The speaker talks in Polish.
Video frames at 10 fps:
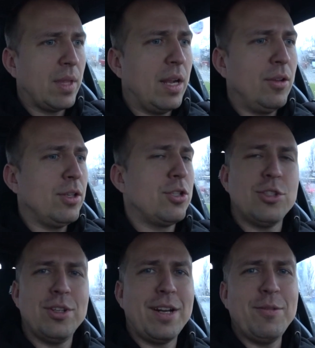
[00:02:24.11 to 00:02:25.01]
ale ona
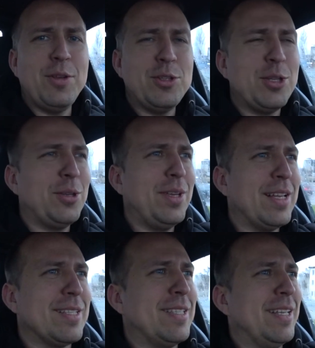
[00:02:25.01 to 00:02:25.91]
rwie się do
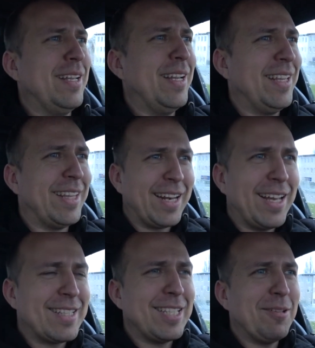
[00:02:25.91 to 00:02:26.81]
jazdy.
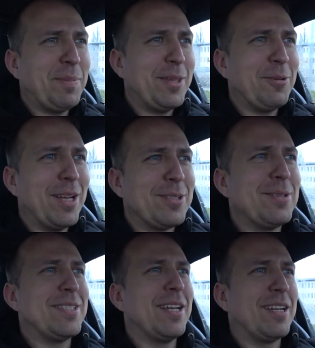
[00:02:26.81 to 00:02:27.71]
Reakcja na pedał gazu
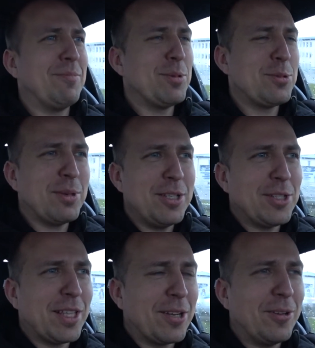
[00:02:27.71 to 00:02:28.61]
jest taka, posłuchajcie
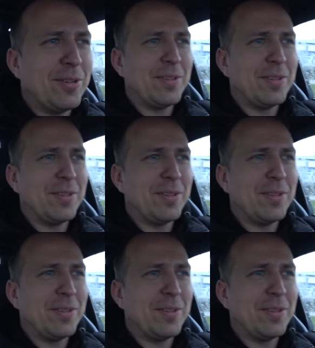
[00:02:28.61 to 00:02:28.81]
tego.